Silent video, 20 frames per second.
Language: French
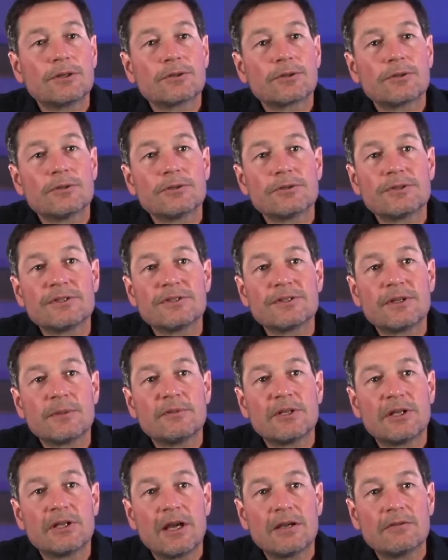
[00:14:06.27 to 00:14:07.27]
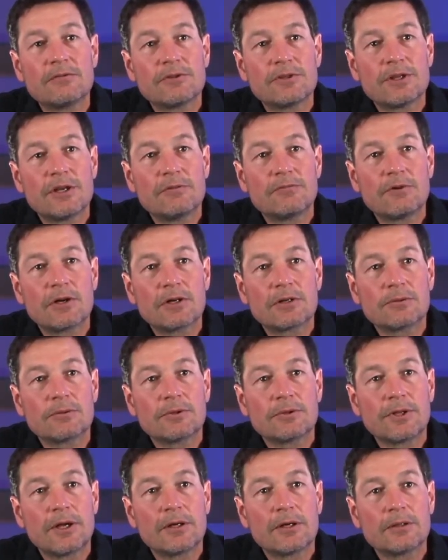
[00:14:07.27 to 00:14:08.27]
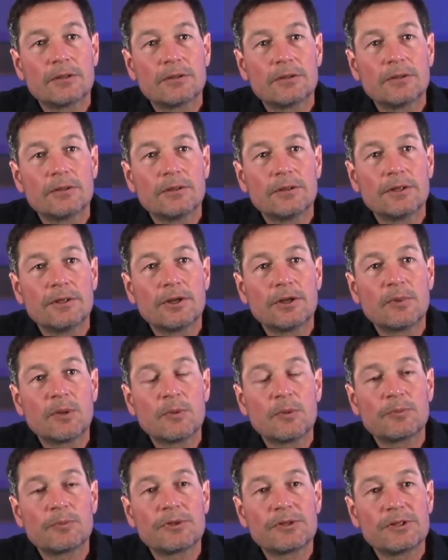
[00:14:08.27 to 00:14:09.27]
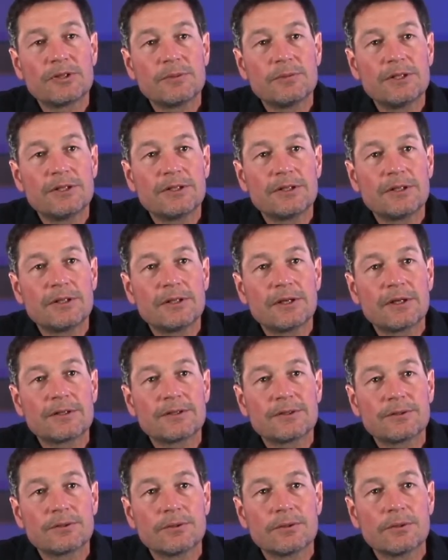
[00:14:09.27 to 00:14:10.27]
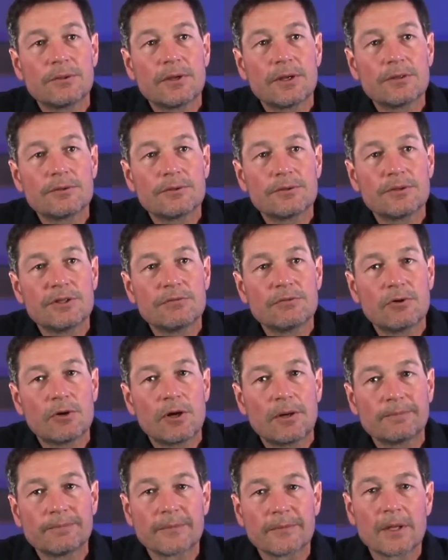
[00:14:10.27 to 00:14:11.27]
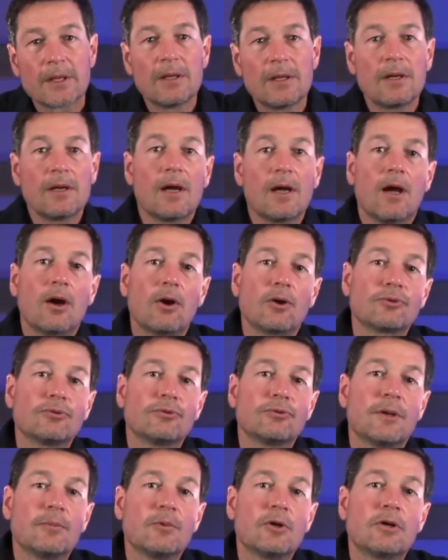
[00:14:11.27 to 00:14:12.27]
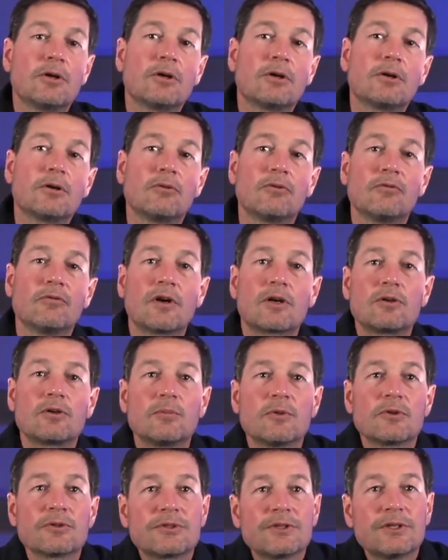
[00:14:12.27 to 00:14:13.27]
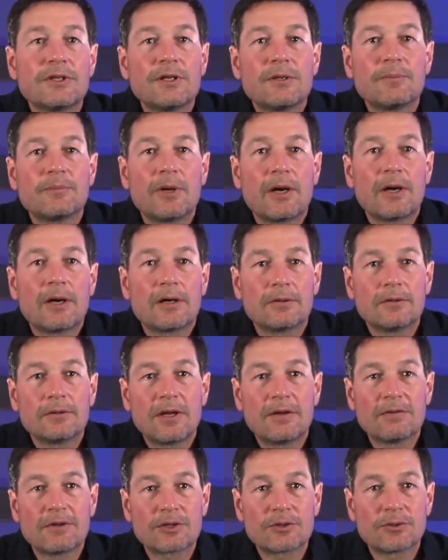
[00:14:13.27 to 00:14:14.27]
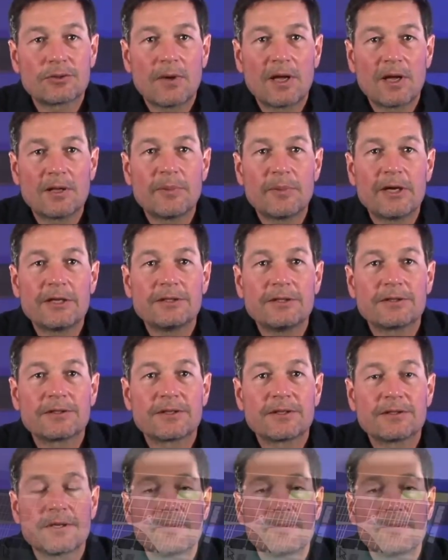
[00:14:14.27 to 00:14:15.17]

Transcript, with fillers: notre système des lives. Vous allez voir qu'on a euh, énormément de possibilités à ce, niveau-là. Alors tout d'abord, on va commencer par euh, la version iPad. Ça